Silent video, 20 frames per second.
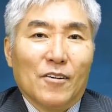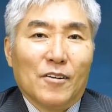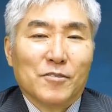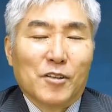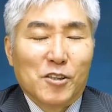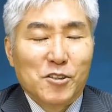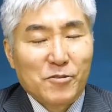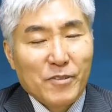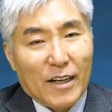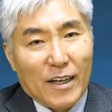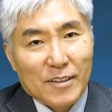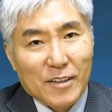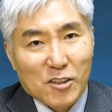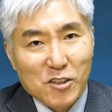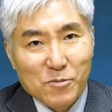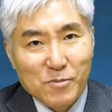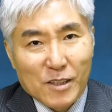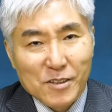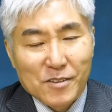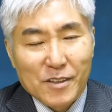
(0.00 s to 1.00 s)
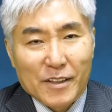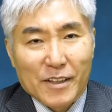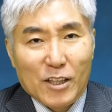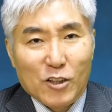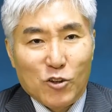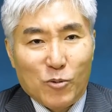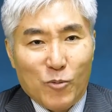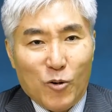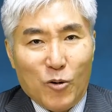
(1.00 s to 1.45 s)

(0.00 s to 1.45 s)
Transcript: 私は話しましたけれど